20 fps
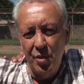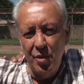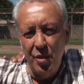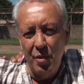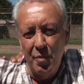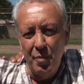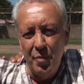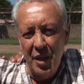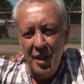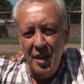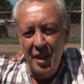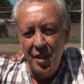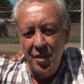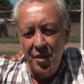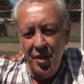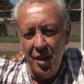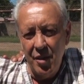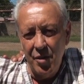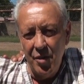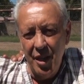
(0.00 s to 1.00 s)
con
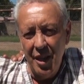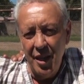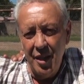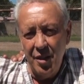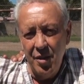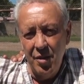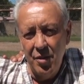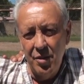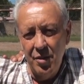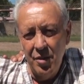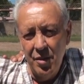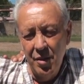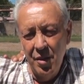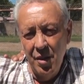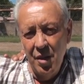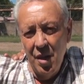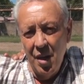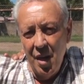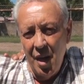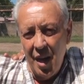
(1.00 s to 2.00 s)
compañeros de colegio,
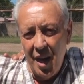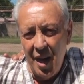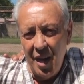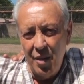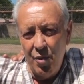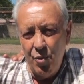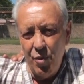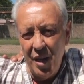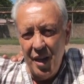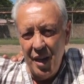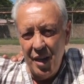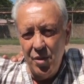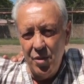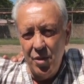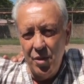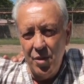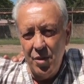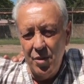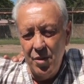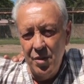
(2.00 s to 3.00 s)
al cual
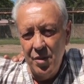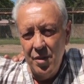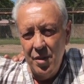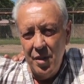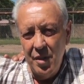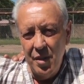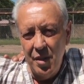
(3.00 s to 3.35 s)
adoro,